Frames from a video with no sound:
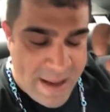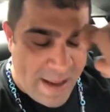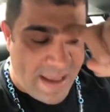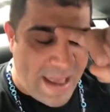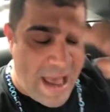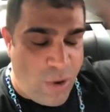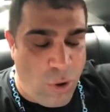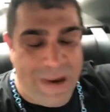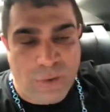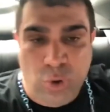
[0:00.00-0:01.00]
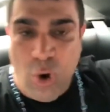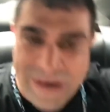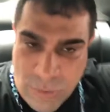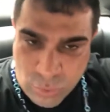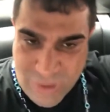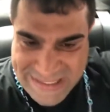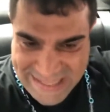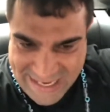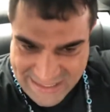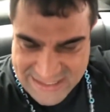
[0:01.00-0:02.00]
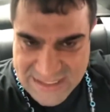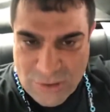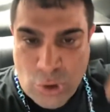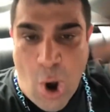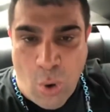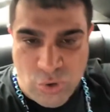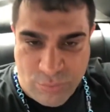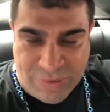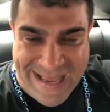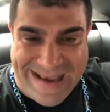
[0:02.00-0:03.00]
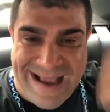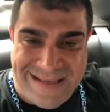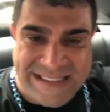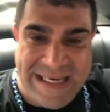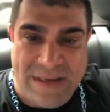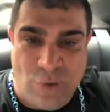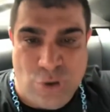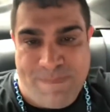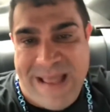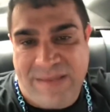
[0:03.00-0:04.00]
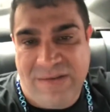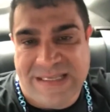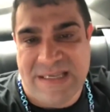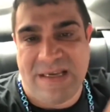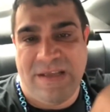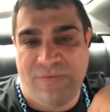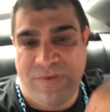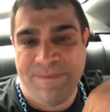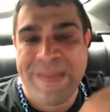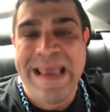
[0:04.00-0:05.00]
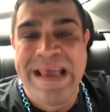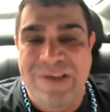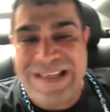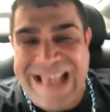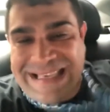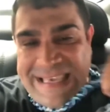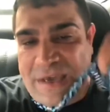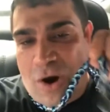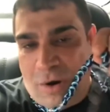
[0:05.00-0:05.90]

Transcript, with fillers: é arroba dona com dois N's, doll de boneca artesanato, porque eu sou padrinho dessa grife. Então isso aqui, ó,